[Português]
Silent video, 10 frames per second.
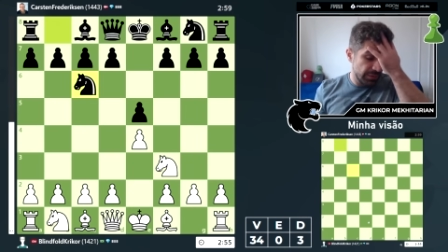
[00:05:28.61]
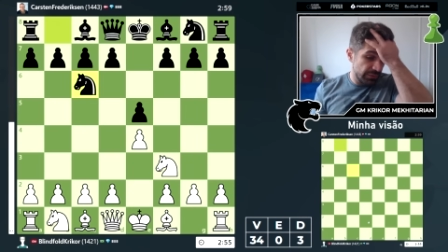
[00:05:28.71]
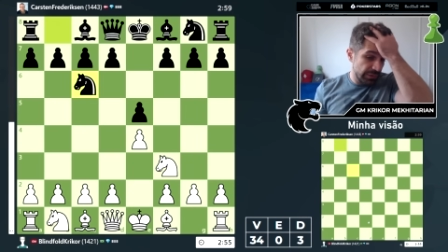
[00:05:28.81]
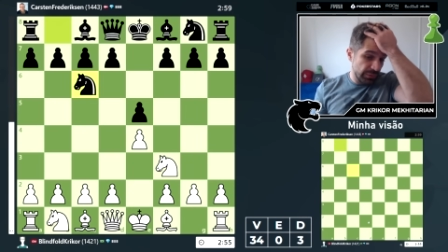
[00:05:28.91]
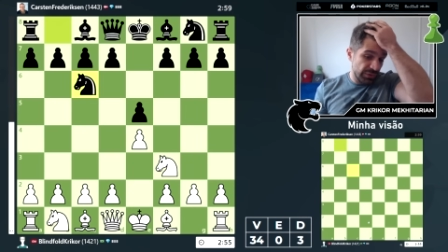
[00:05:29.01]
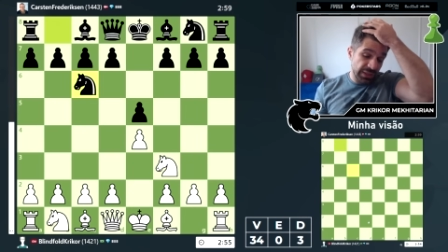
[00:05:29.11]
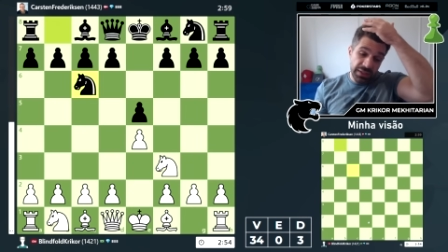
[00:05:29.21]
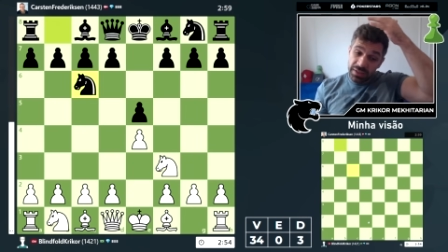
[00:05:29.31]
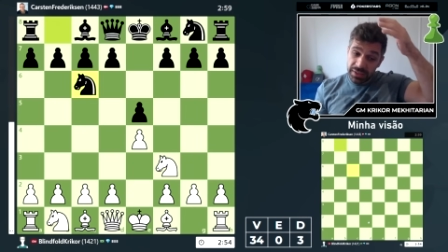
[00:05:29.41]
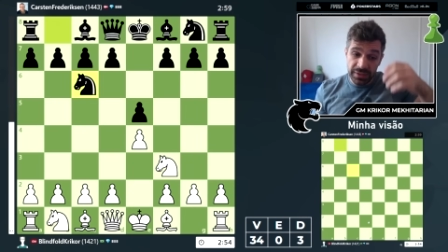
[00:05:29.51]
Vamos seguir
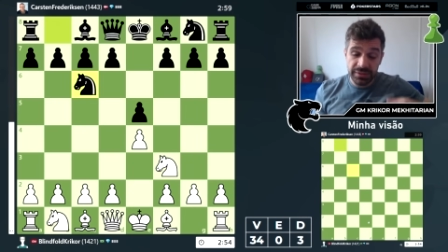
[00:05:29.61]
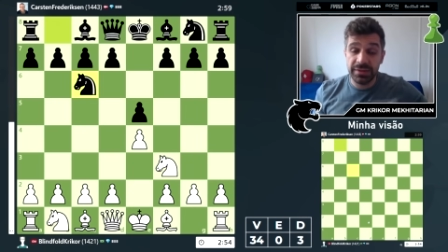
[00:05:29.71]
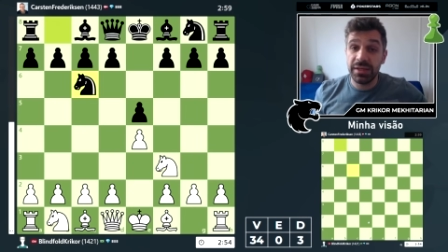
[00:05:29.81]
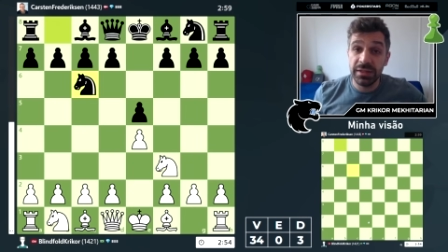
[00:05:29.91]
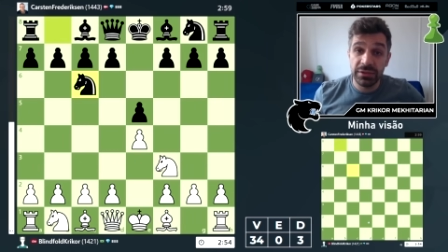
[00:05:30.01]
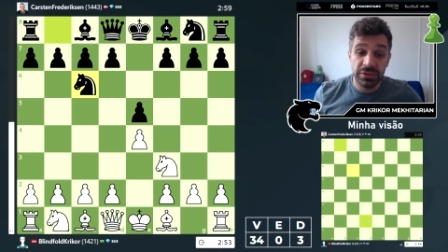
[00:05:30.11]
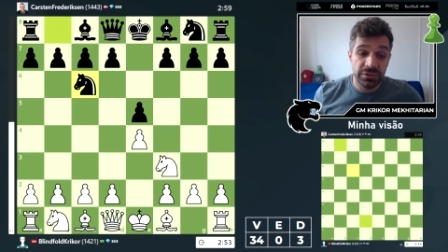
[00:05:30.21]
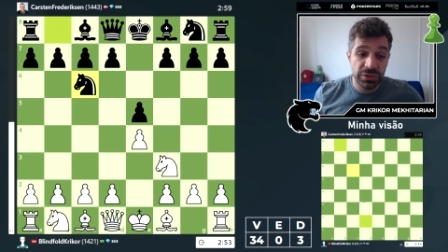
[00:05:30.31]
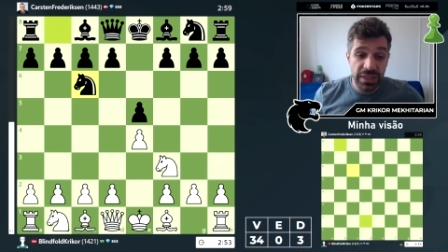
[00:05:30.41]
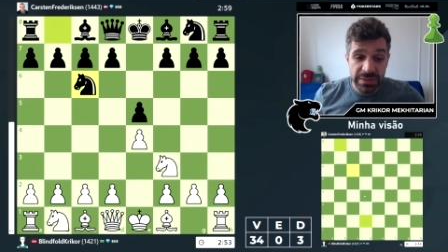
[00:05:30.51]
aqui a série
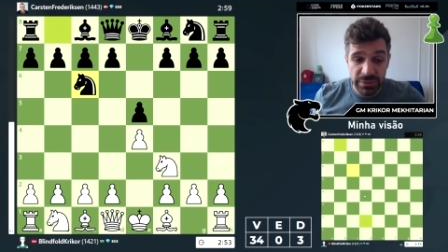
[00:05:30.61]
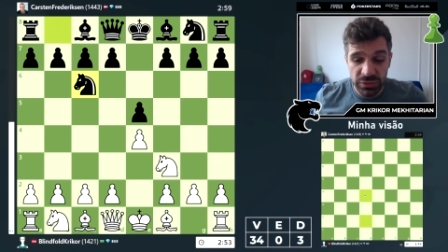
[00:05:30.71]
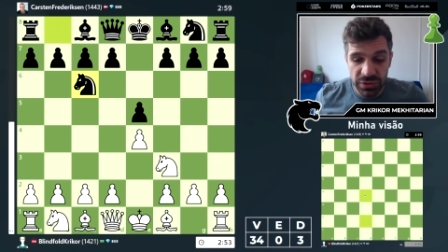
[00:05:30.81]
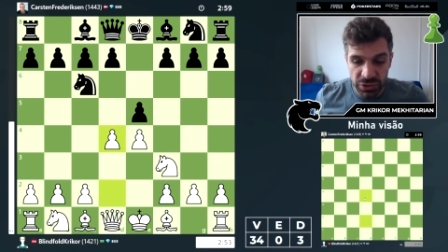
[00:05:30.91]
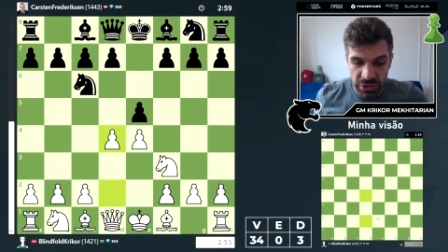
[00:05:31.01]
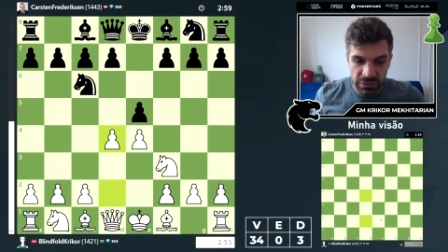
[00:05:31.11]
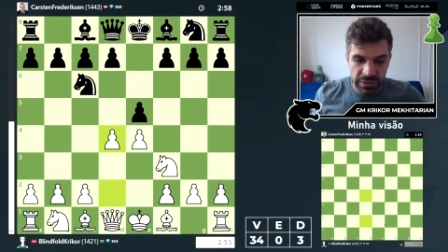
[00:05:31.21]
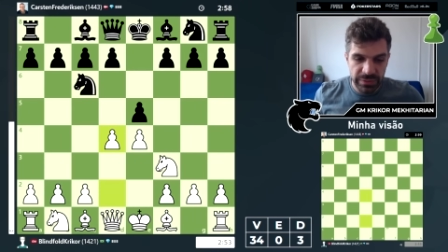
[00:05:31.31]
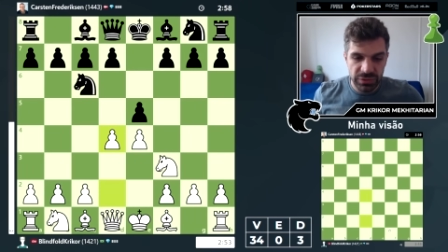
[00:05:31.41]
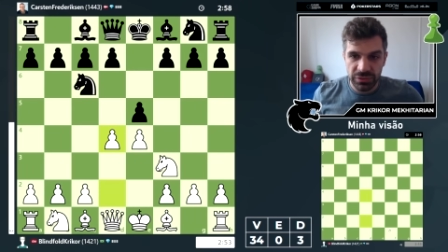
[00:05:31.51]
de 10 minutos e jogar o
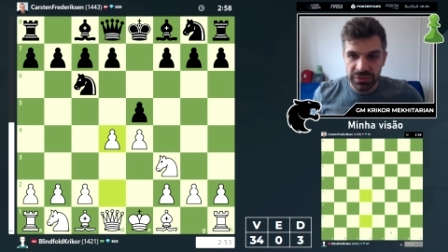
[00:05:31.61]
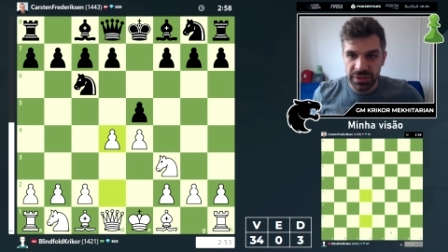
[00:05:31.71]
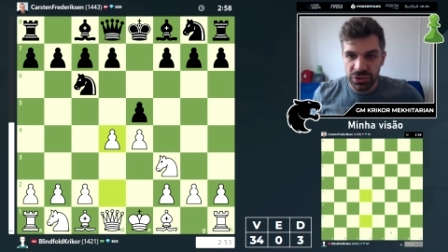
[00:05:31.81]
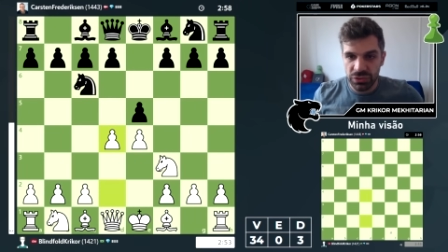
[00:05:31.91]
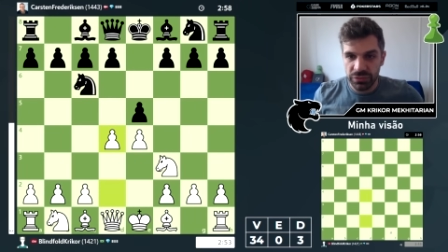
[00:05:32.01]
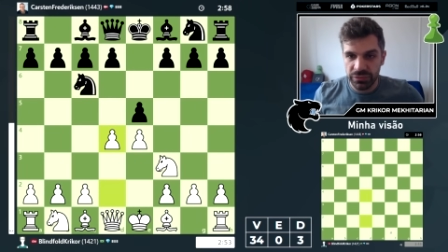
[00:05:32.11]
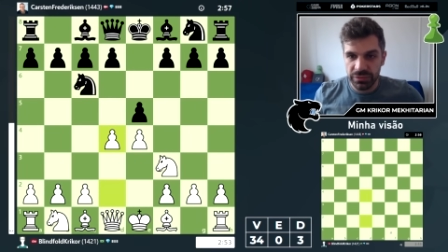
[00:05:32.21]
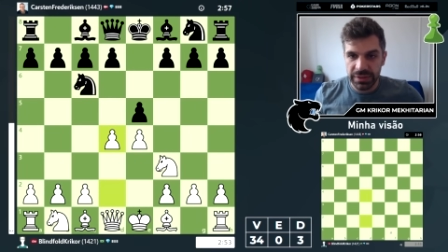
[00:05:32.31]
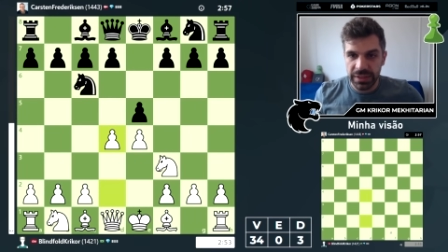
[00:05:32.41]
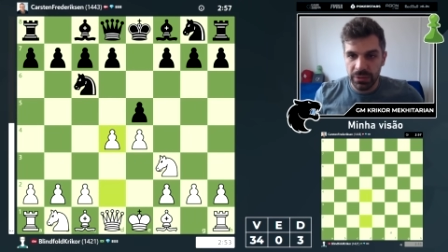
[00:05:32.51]
Gambito Escocês de novo.
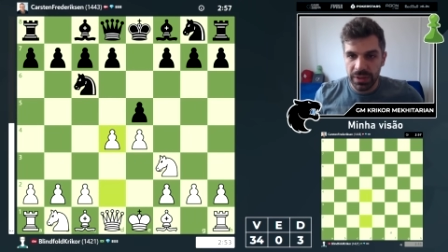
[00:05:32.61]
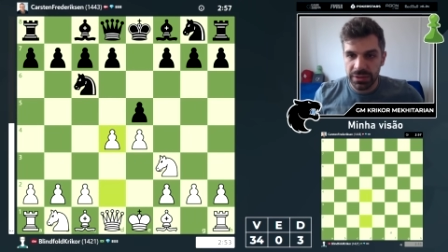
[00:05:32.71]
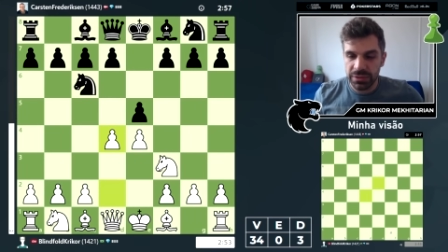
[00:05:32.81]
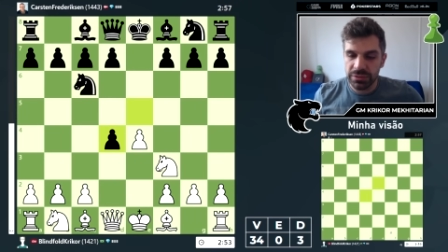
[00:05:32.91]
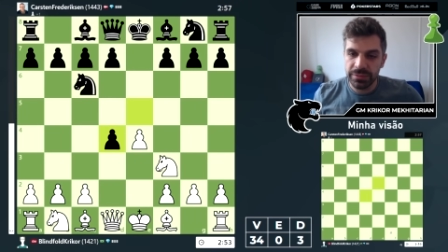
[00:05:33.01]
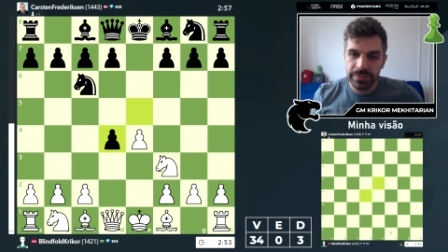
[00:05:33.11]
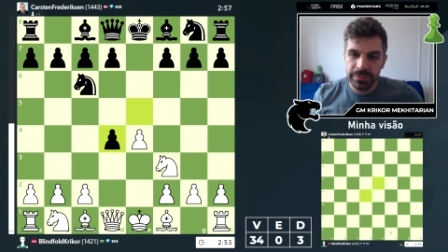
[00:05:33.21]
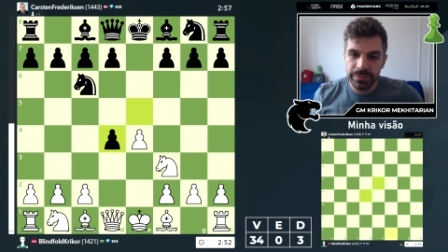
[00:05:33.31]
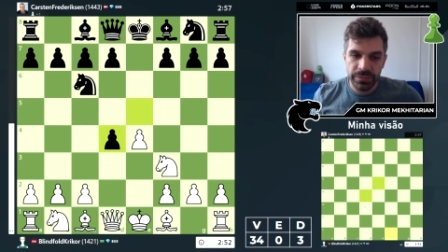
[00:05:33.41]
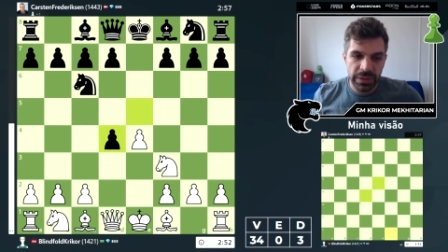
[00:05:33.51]
D4
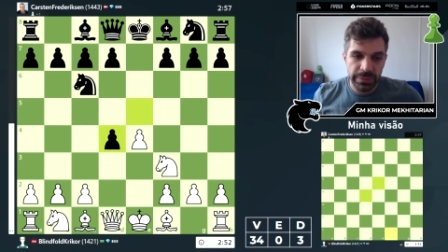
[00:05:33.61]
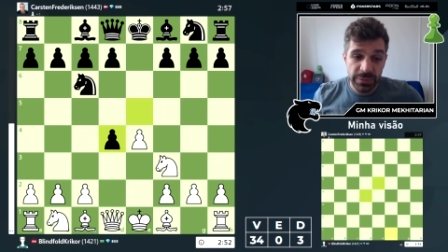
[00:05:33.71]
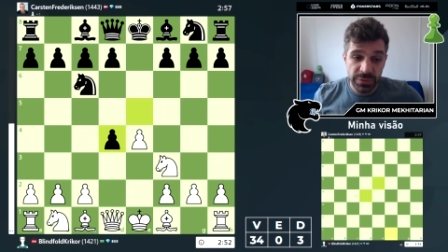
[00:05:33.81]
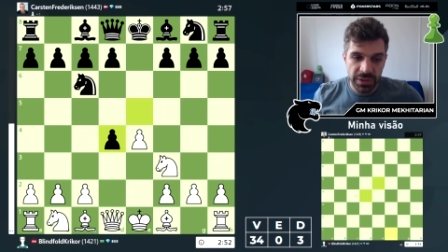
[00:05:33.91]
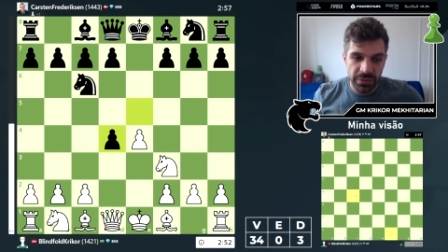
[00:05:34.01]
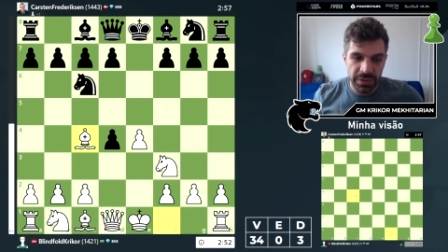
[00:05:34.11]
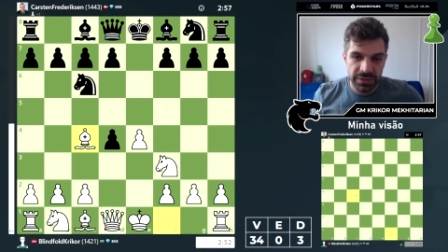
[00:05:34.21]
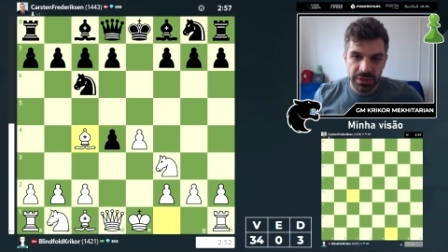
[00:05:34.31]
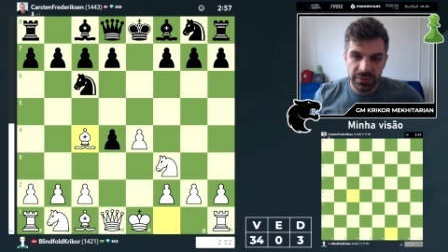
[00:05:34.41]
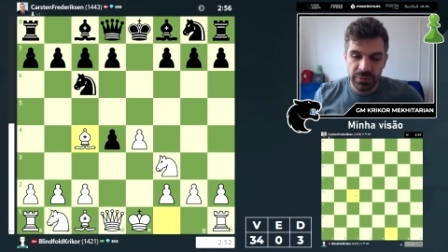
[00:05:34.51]
e Bispo
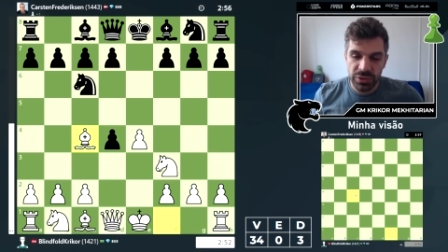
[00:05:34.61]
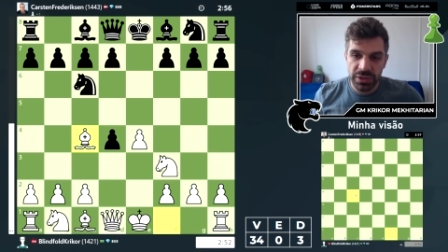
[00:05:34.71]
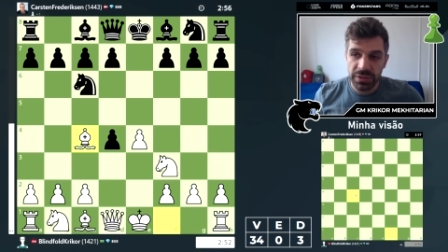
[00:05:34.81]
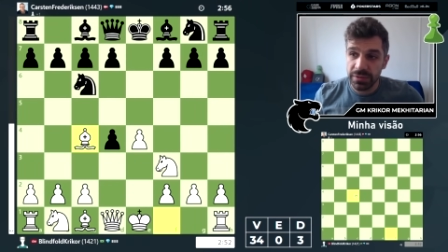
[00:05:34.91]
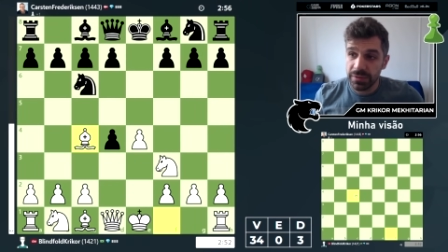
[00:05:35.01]
C4 aqui, vamos jogar.